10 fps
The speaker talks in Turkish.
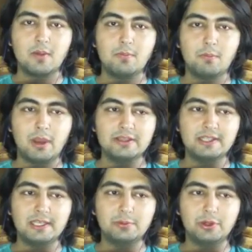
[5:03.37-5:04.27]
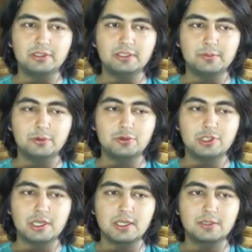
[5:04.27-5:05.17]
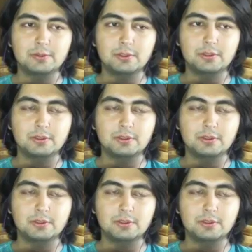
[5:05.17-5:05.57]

Mayıs 2016'da mı güncellendi bu?